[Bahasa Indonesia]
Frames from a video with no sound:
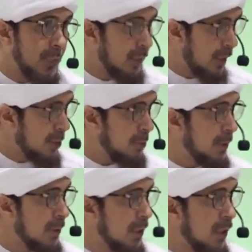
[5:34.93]
yang
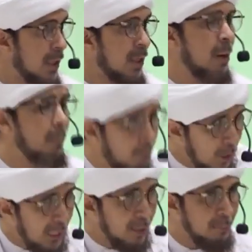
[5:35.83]
seperti ini
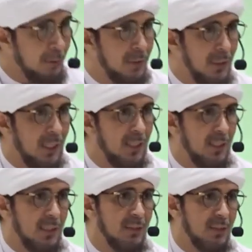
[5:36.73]
boleh bersedekah
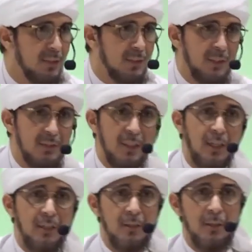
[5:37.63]
dengan terang-terangan